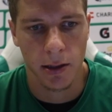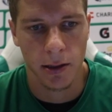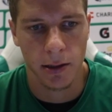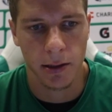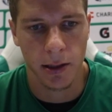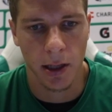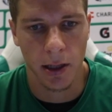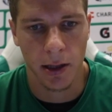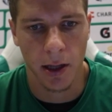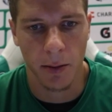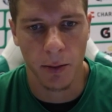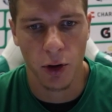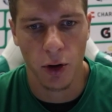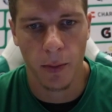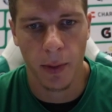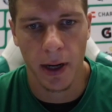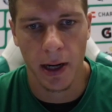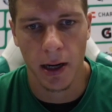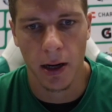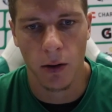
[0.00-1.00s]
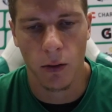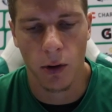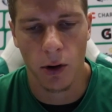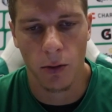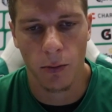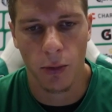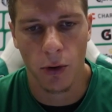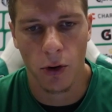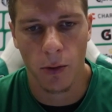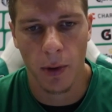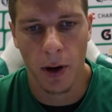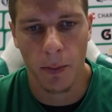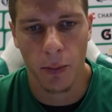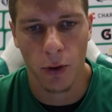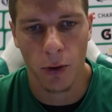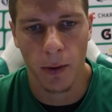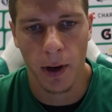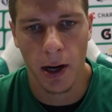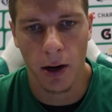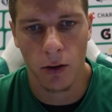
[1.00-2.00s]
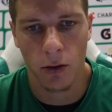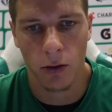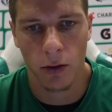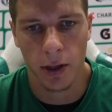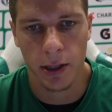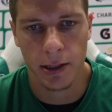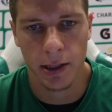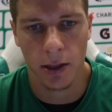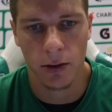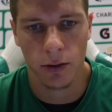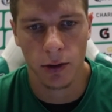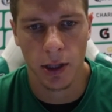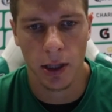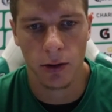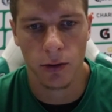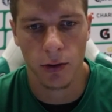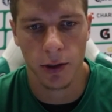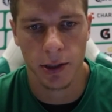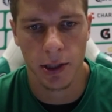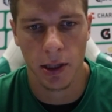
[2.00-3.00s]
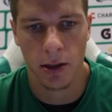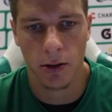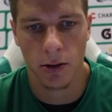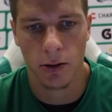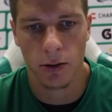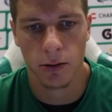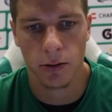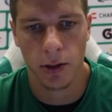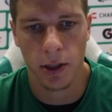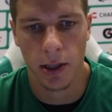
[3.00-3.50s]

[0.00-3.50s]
se terminó para jugar un poco más por bajo, quizás no tanto de centros.